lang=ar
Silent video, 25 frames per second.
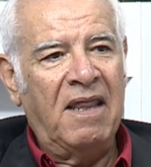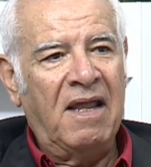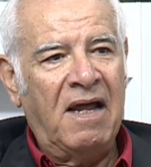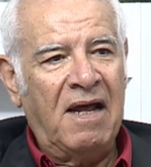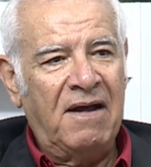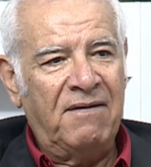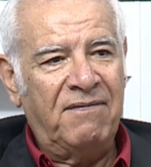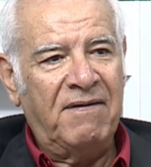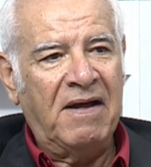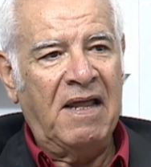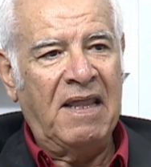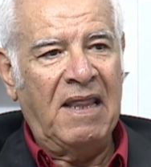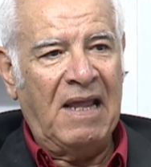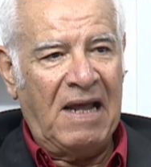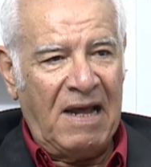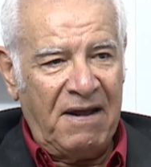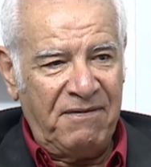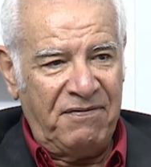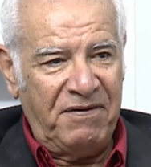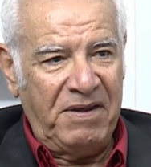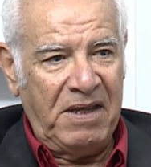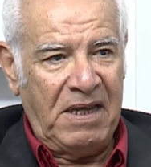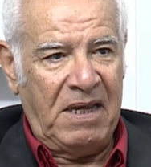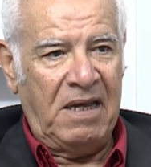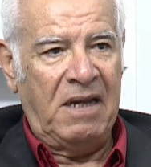اضعاف
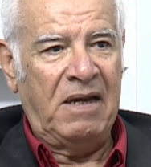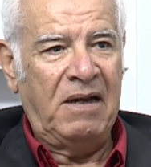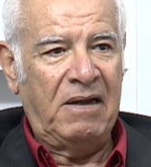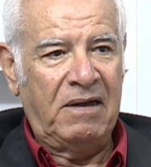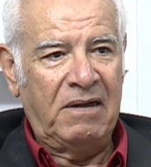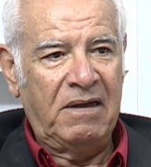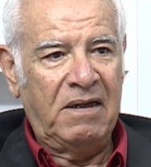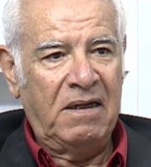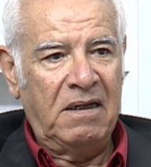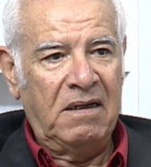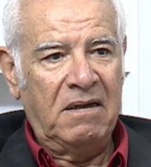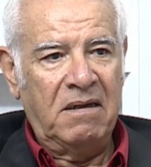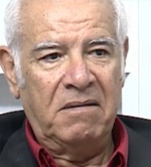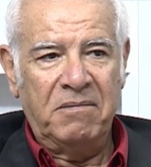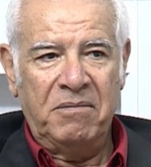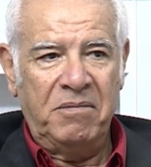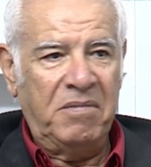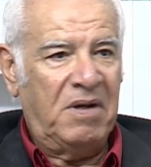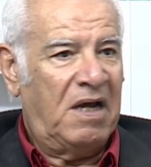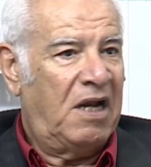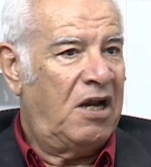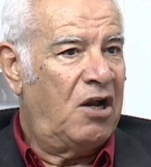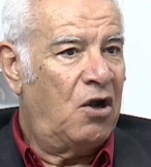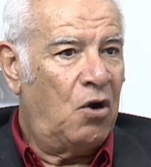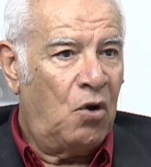اضعافي انا
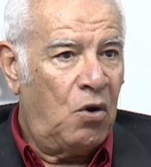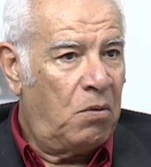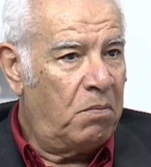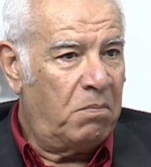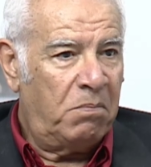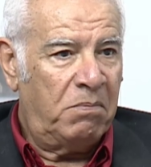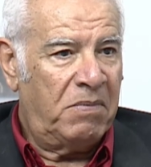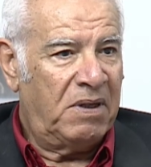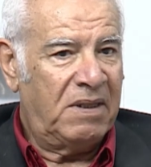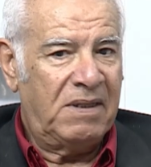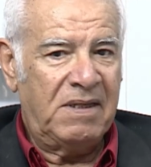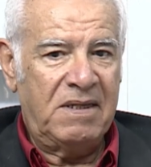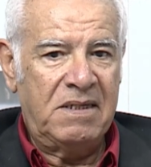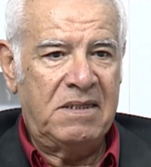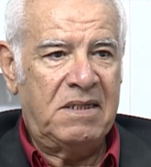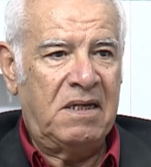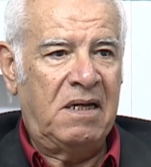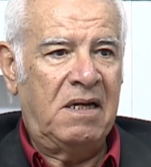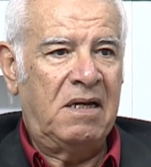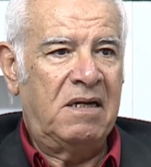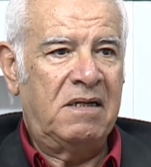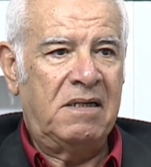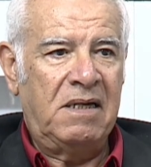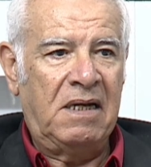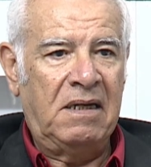بما انها ام ما
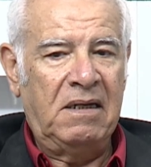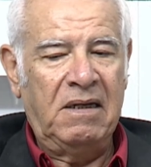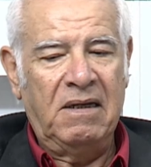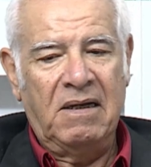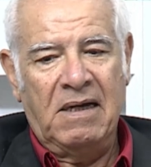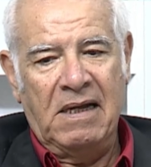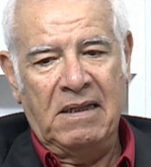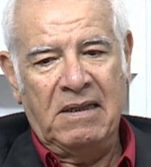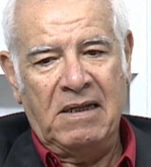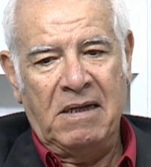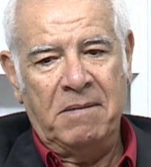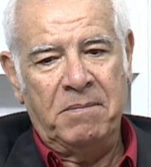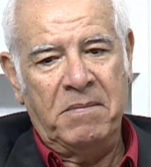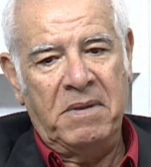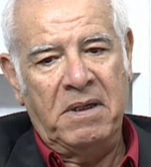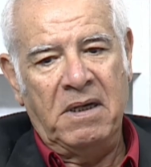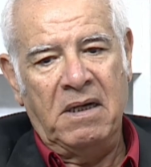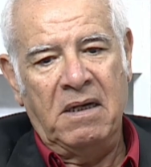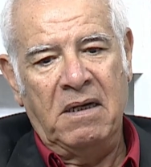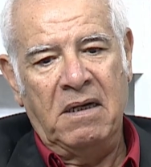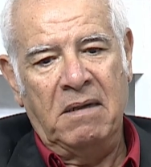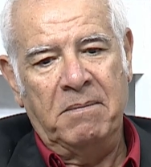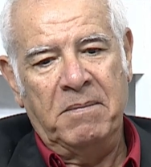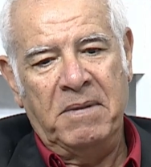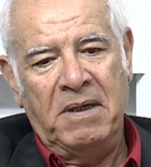تنساهاش يعني قطعه
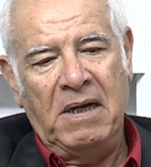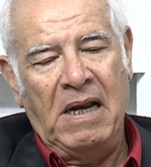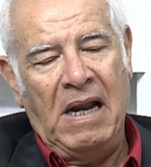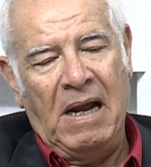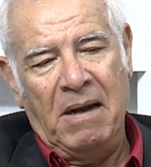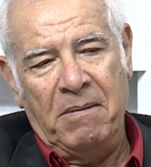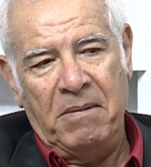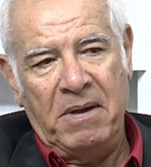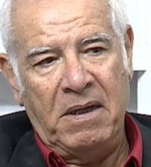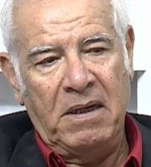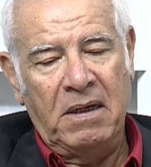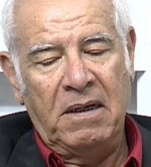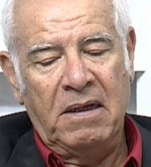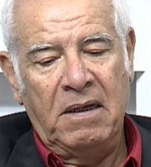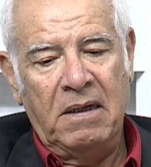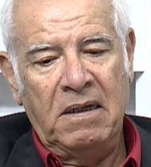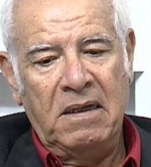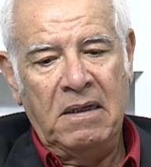من من لحمها